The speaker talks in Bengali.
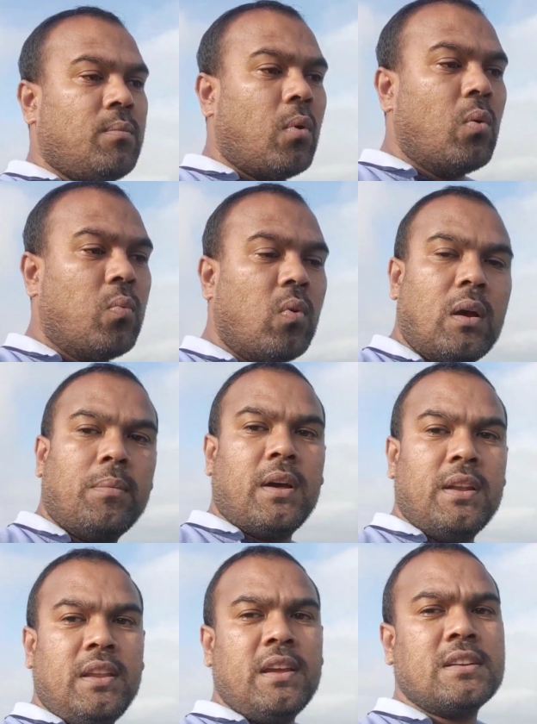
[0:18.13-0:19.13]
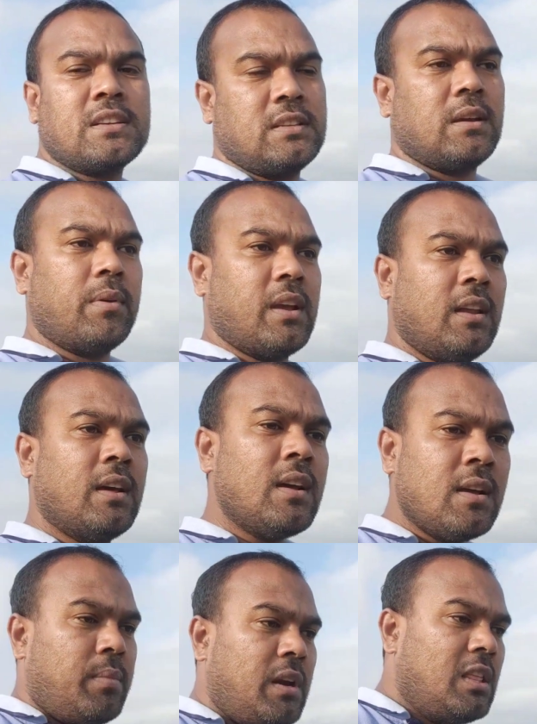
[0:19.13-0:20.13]
বউ পোলাপান নিয়ে আসা যাবে কিনা
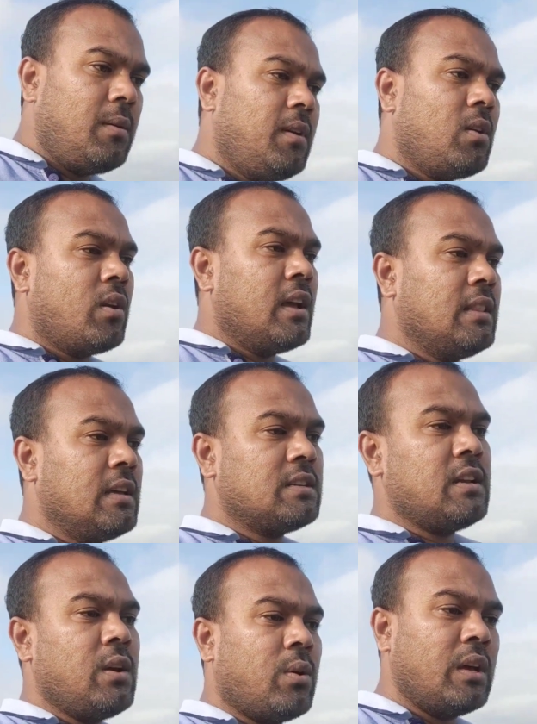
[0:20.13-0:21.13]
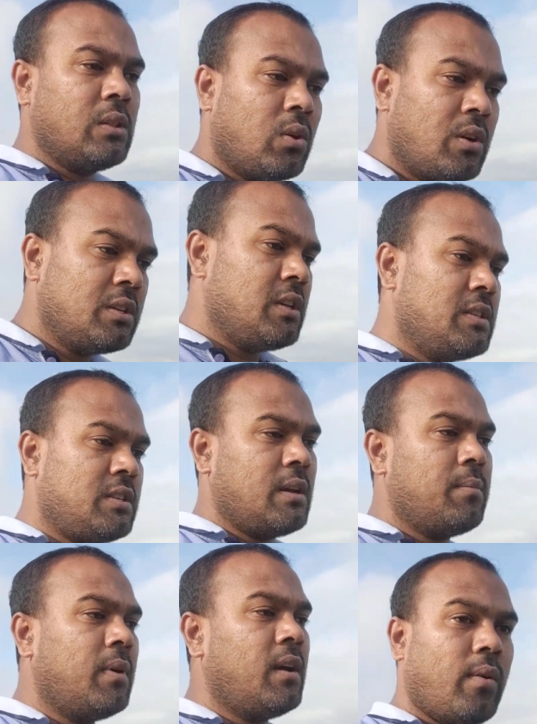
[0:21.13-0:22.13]
পৃথিবীর অনেক দেশে অনেক ধরনের
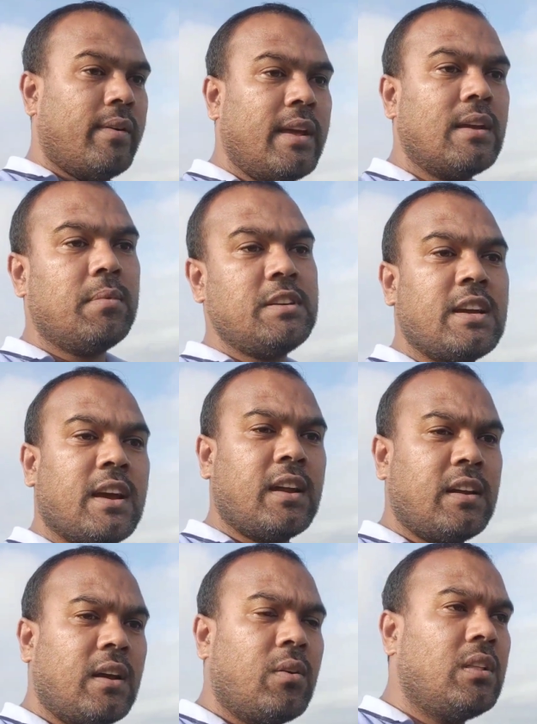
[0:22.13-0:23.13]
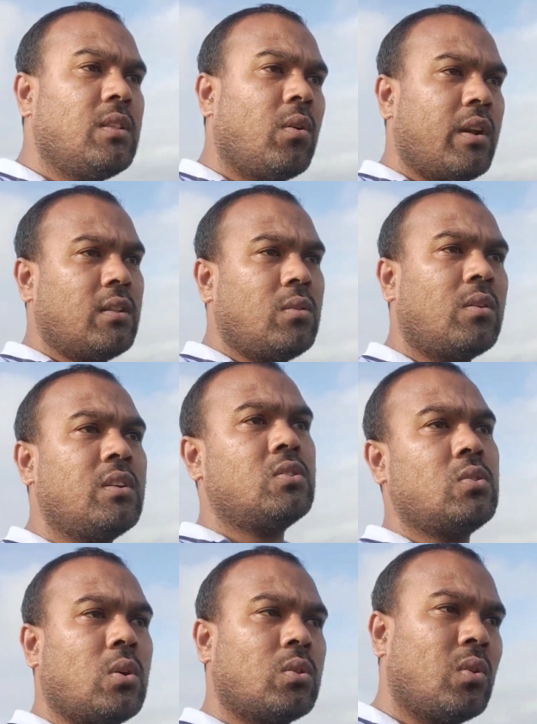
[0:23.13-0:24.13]
সিস্টেম অনেক বিষয় ক্যাটাগরিতে অনেক ধরনের
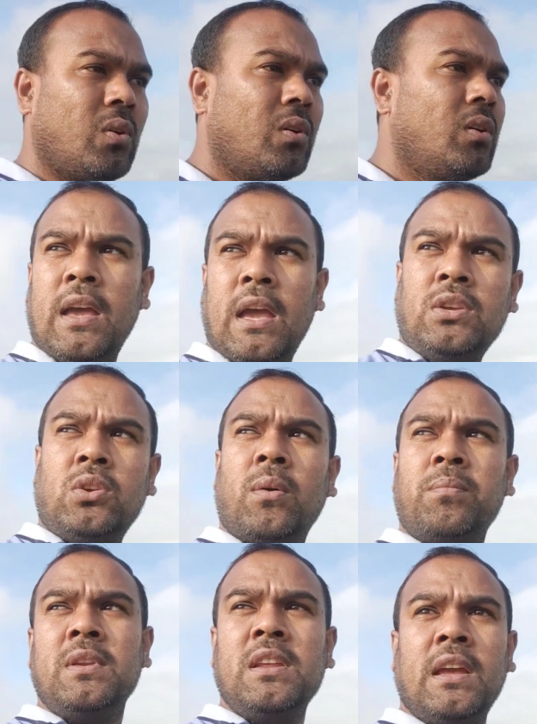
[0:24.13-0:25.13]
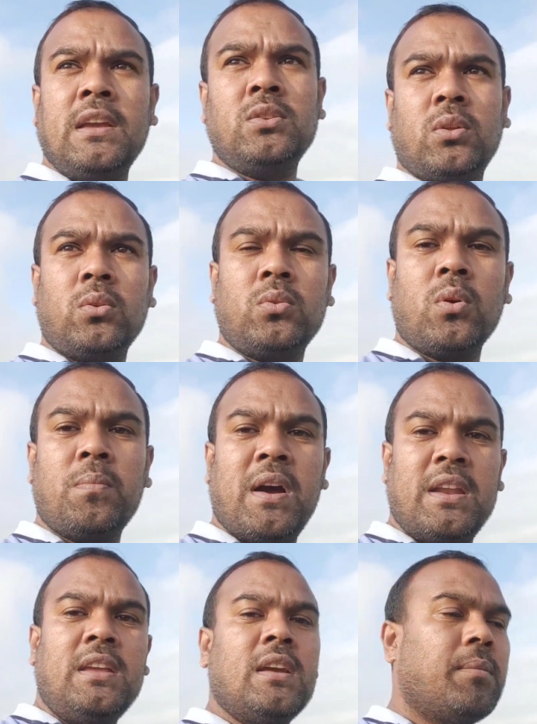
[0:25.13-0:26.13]
শর্ত এইসব নিয়ে যতটুকু
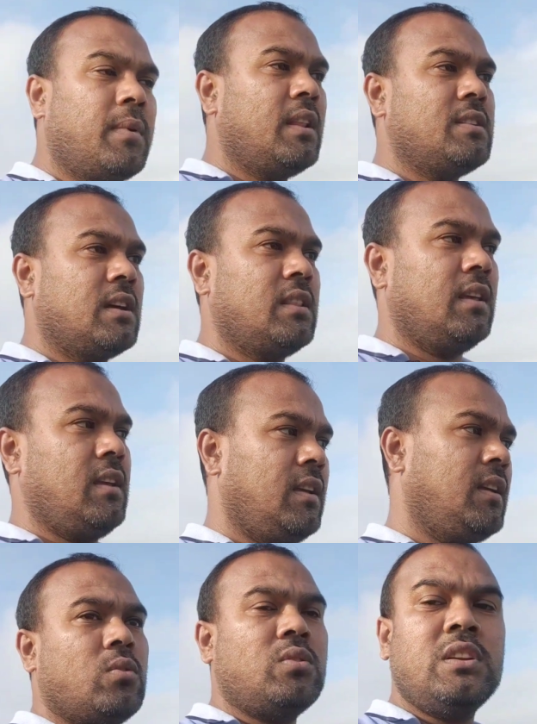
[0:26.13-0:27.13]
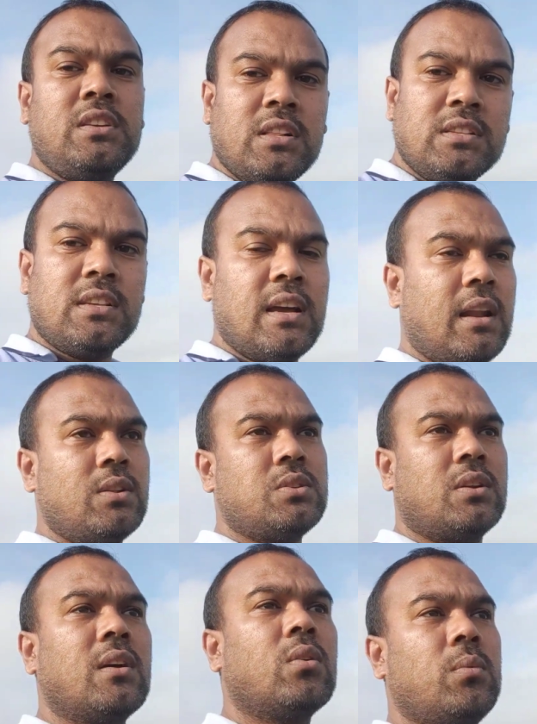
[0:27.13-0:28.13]
পারি আপনাদের সাথে একটু ডিটেলস
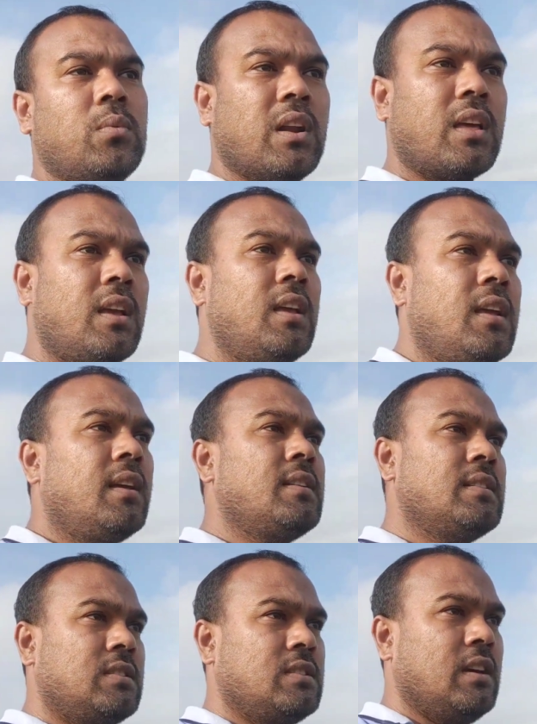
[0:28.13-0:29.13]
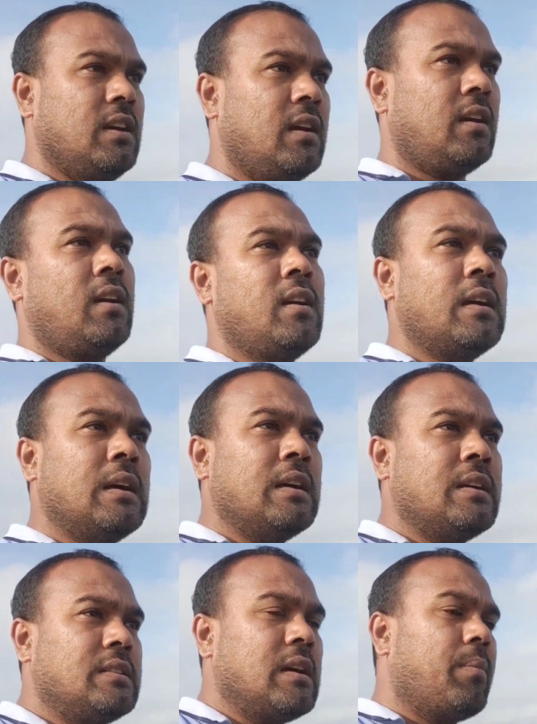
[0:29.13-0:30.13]
আলোচনা করব আর কি যে
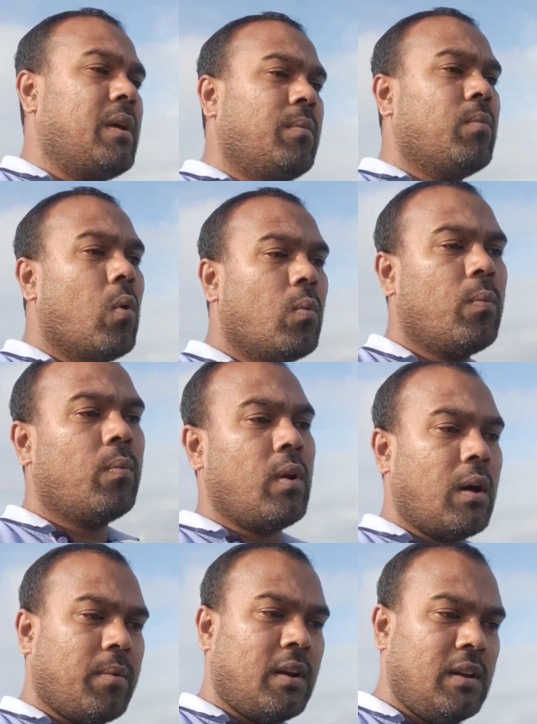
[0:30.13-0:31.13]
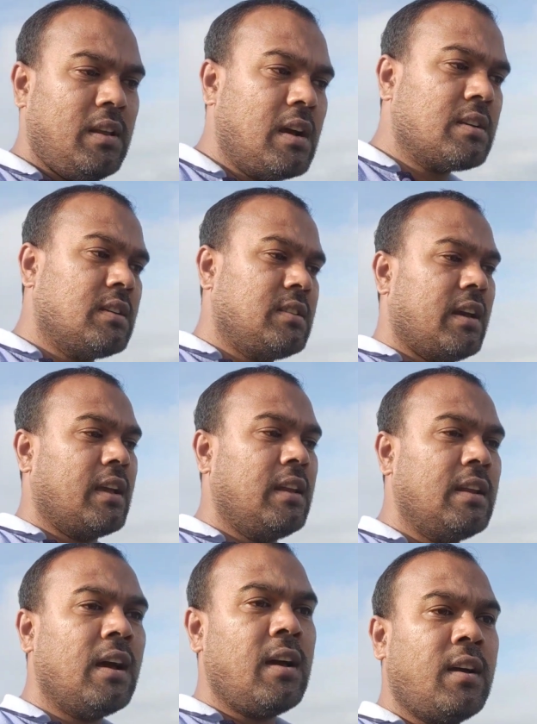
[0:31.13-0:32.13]
জাপানে বউ পোলাপান নিয়ে আসা যায় কি
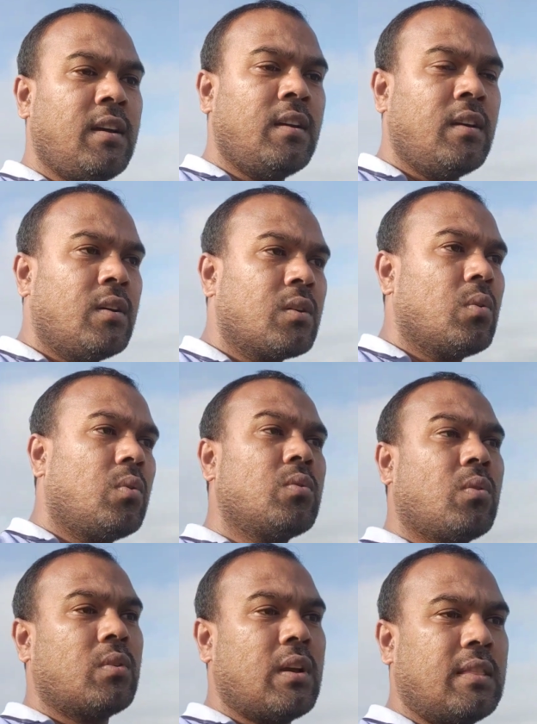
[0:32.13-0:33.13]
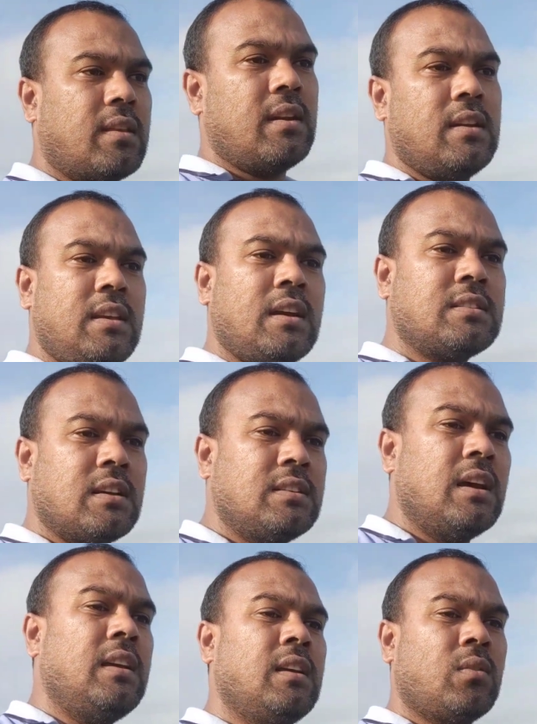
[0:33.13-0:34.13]
না কোন কোন ক্ষেত্রে নিয়ে আসা
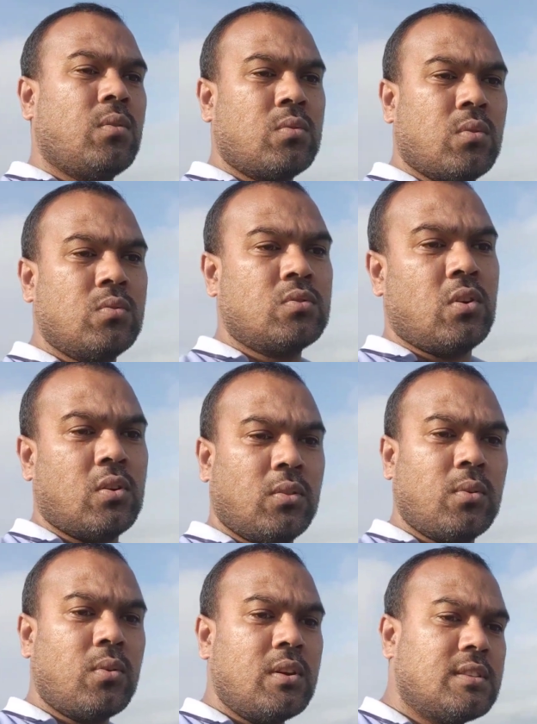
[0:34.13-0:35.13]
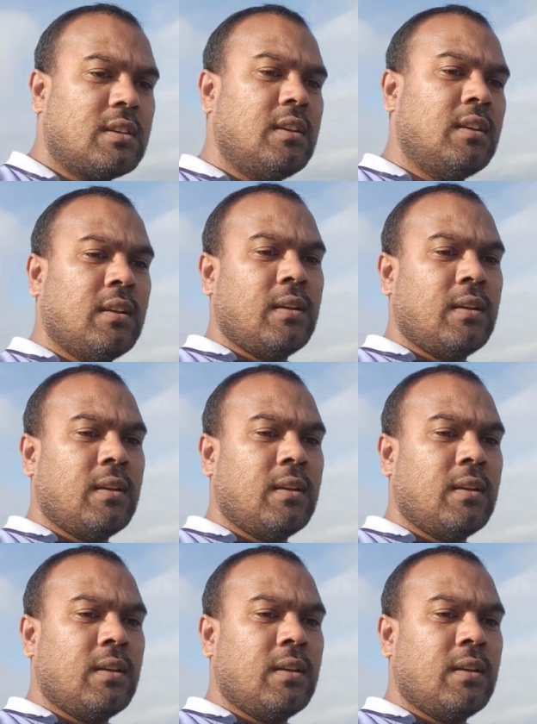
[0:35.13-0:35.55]
যায় কোন কোন শর্ত রয়েছে